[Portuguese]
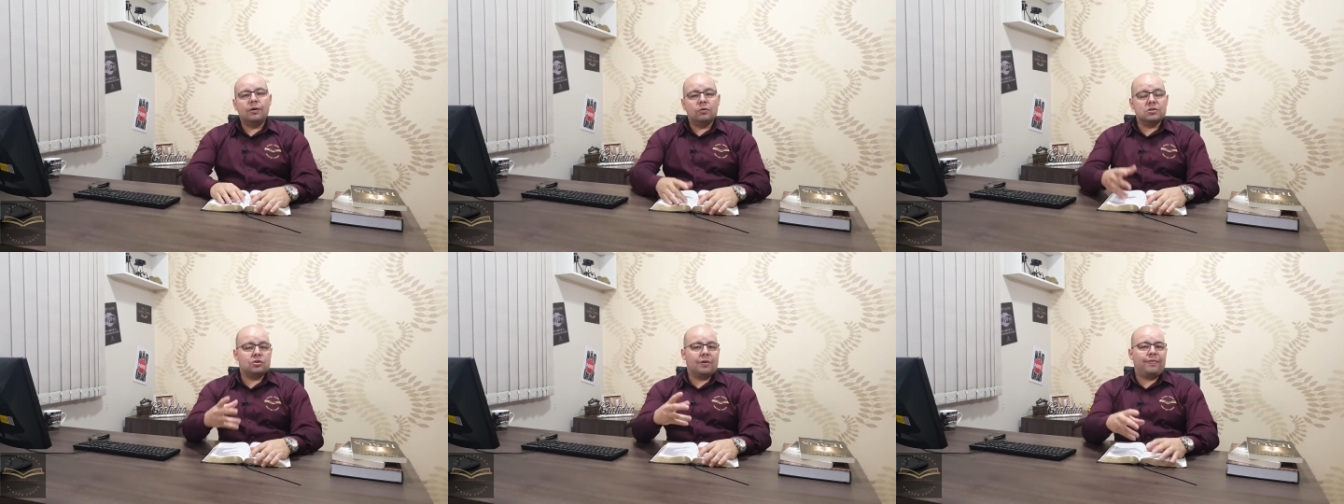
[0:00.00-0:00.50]

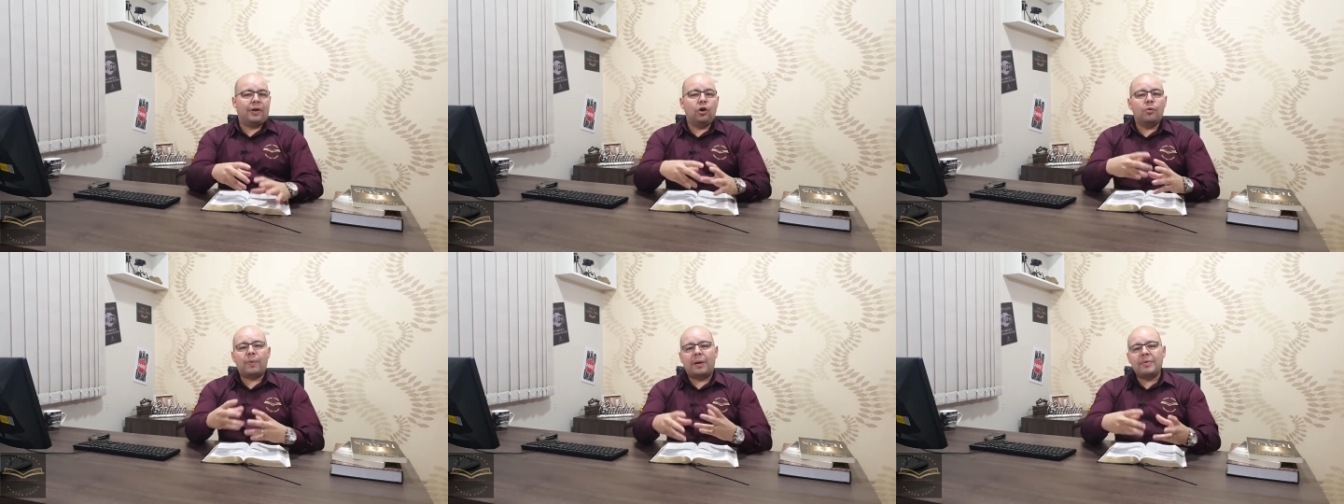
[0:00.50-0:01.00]
O Senhor
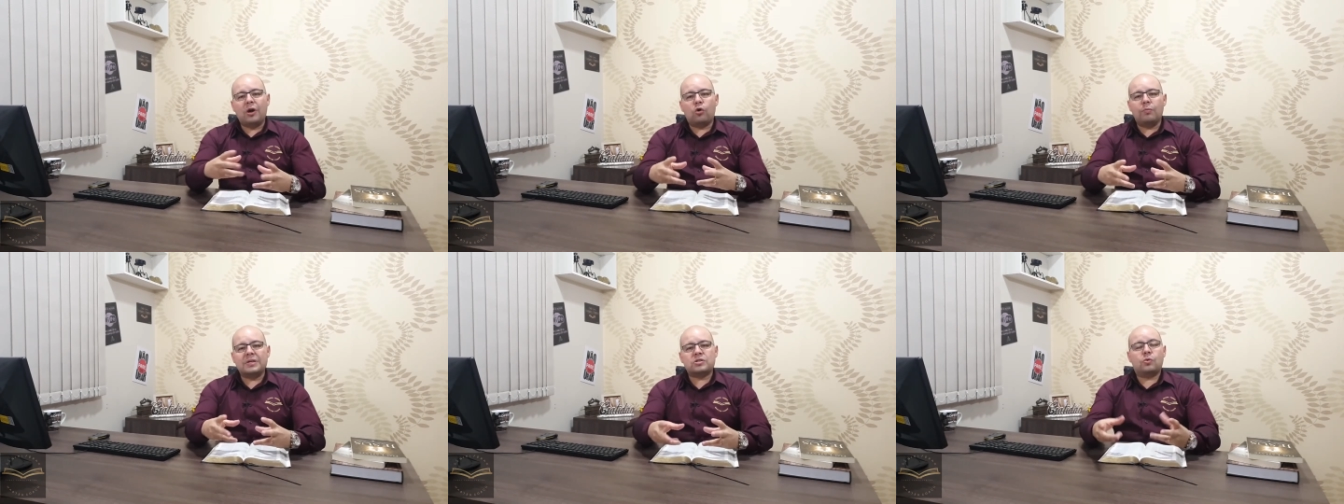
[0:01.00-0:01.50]
falou para mim
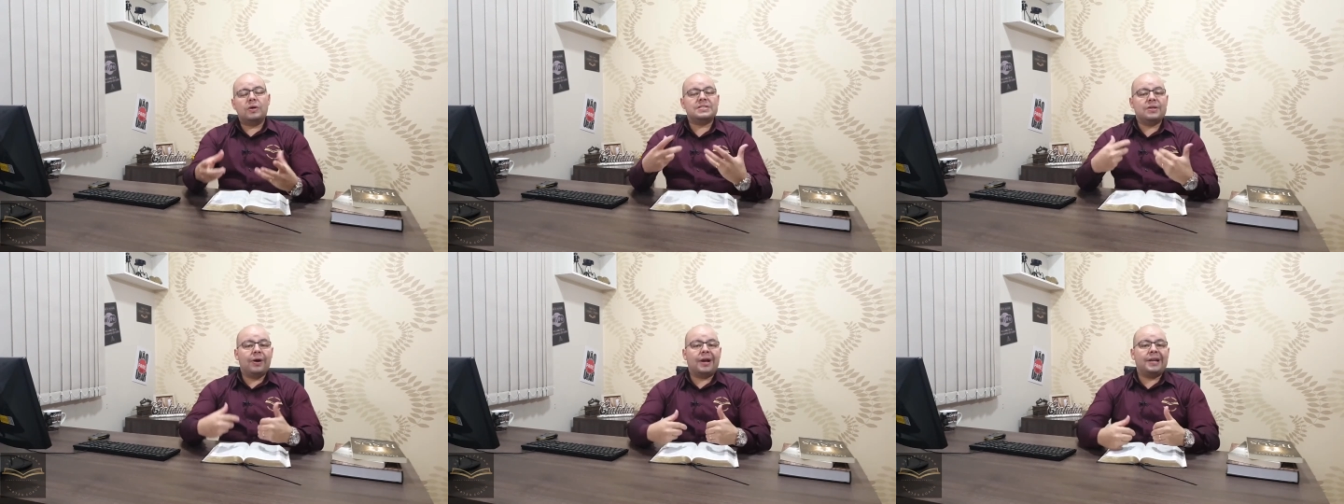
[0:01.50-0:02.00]
algumas
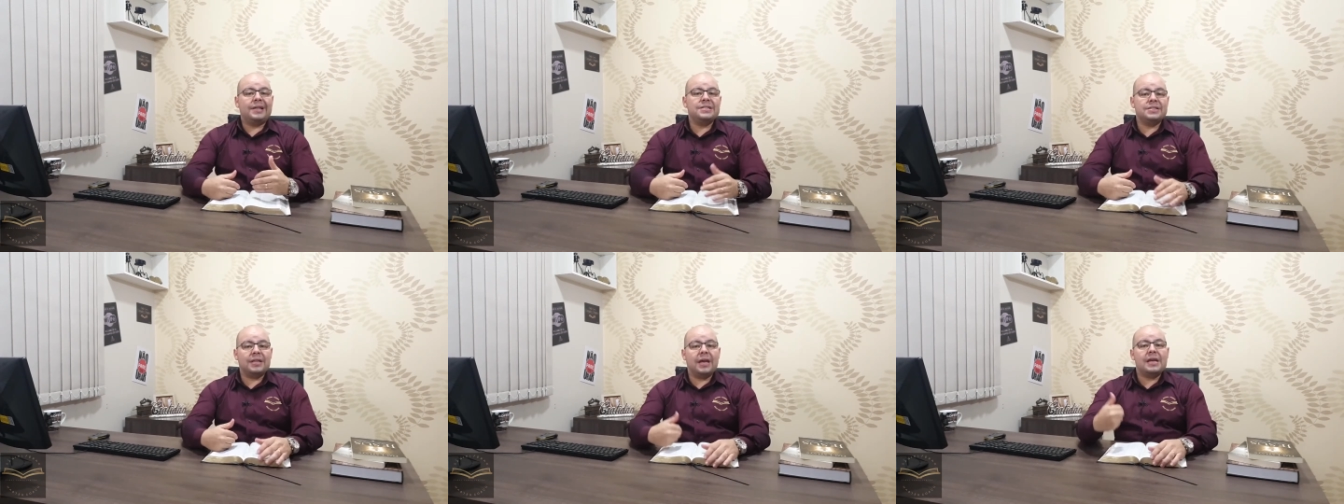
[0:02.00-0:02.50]
coisas, eu
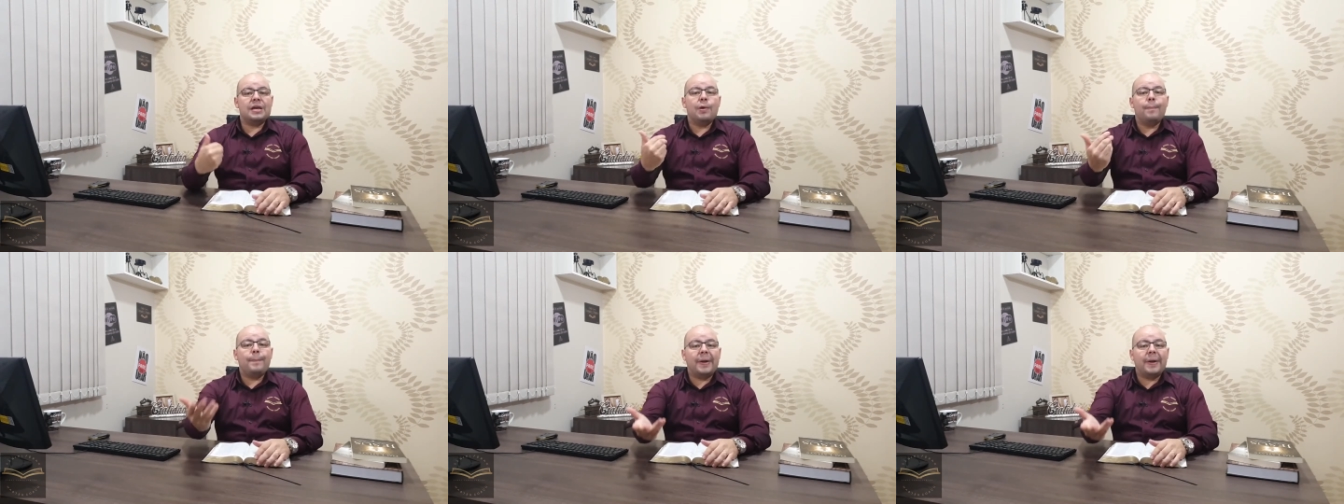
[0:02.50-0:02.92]
acreditei,